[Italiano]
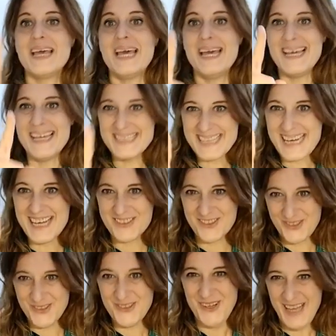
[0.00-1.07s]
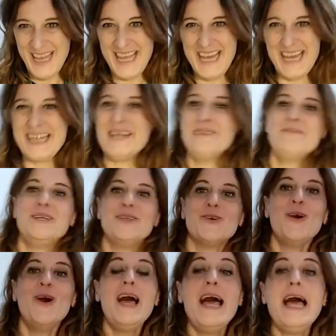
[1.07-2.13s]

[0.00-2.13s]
giusto? Esatto, eh, ha capito.